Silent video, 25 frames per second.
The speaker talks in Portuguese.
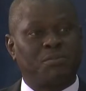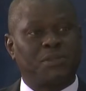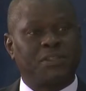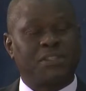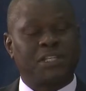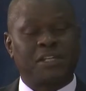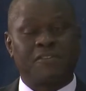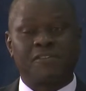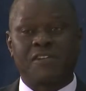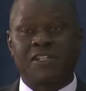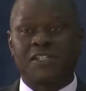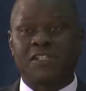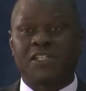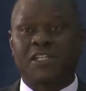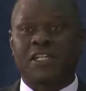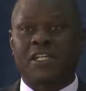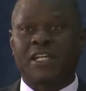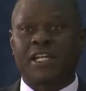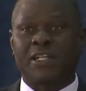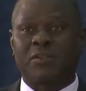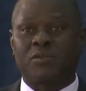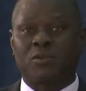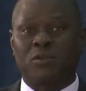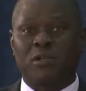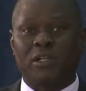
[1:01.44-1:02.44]
através do
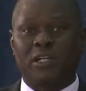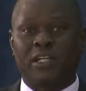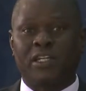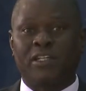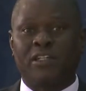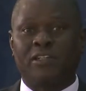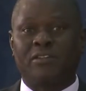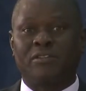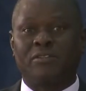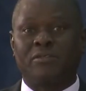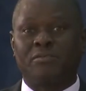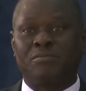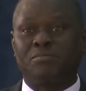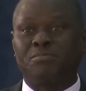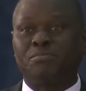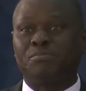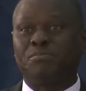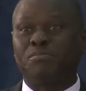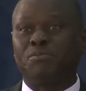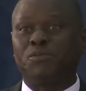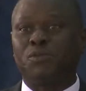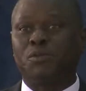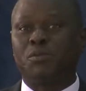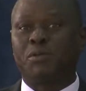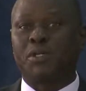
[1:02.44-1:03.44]
Decreto-Lei
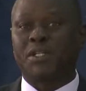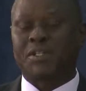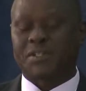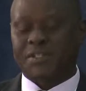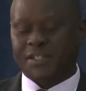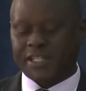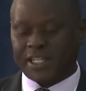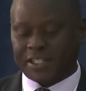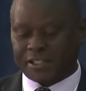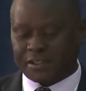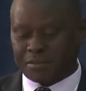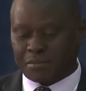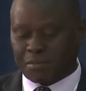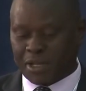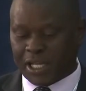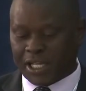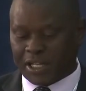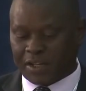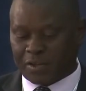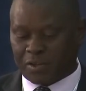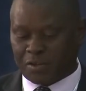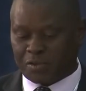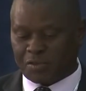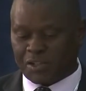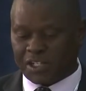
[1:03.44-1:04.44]
número
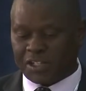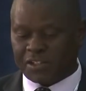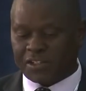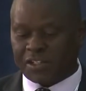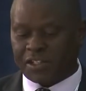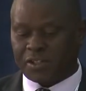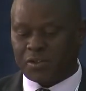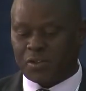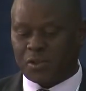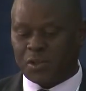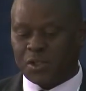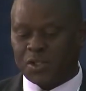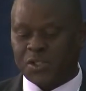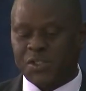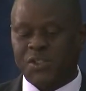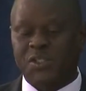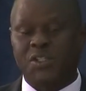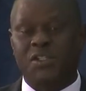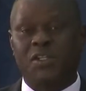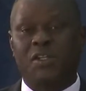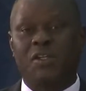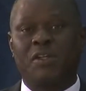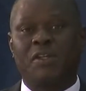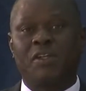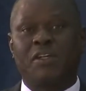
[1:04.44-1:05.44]
7-92,
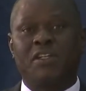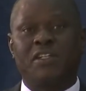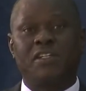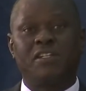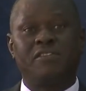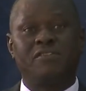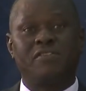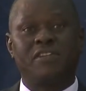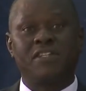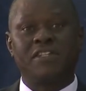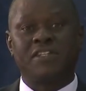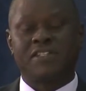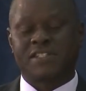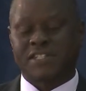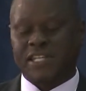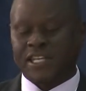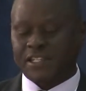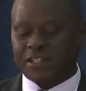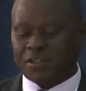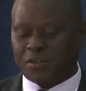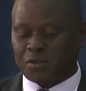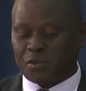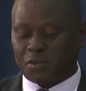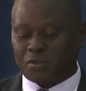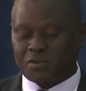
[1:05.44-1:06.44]
de 27
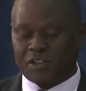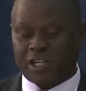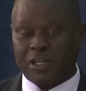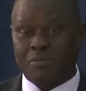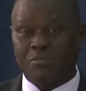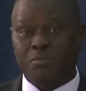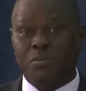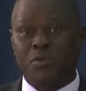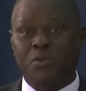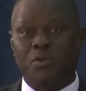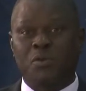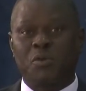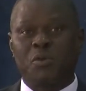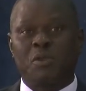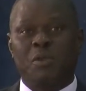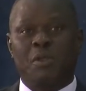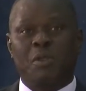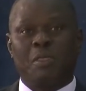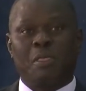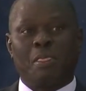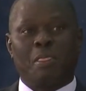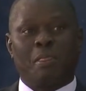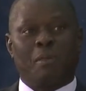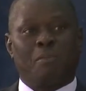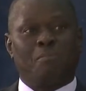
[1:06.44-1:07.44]
de novembro.
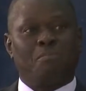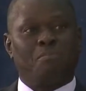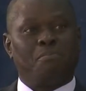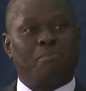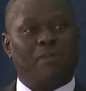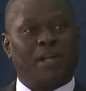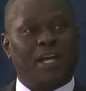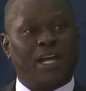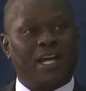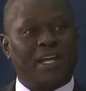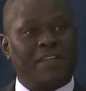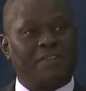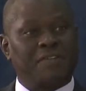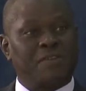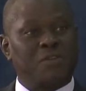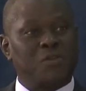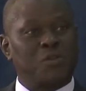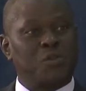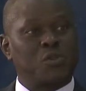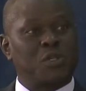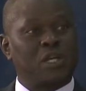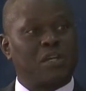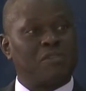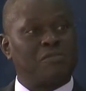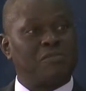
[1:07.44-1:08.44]
Antes,
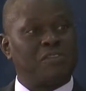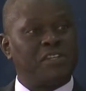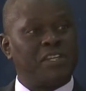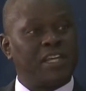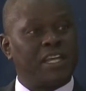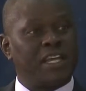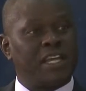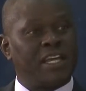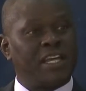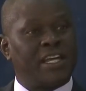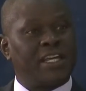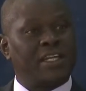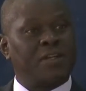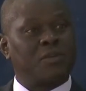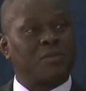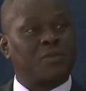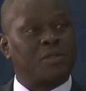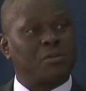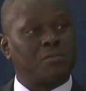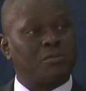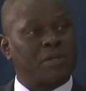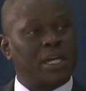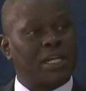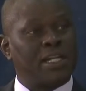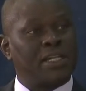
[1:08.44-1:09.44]
o que havia era o
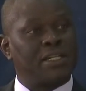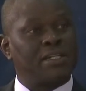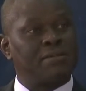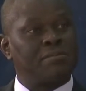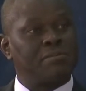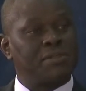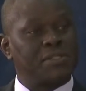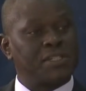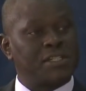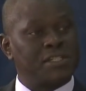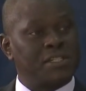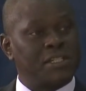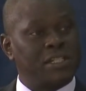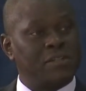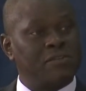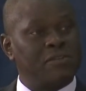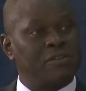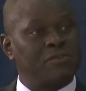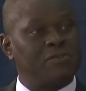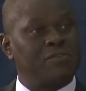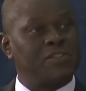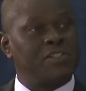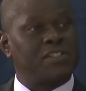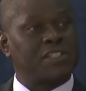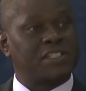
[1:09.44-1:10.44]
Tribunal Administrativo e
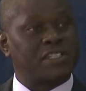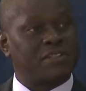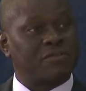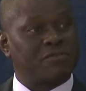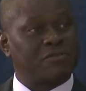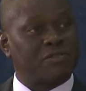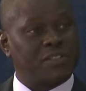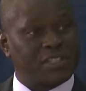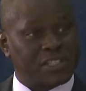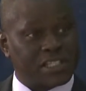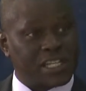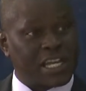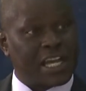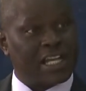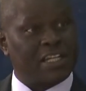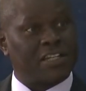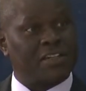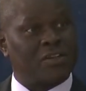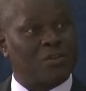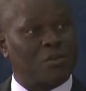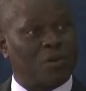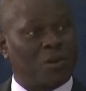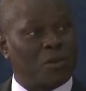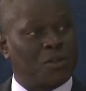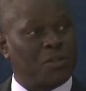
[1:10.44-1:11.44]
Fiscal de
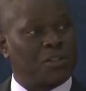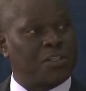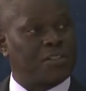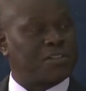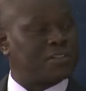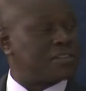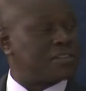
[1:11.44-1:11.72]
Contas,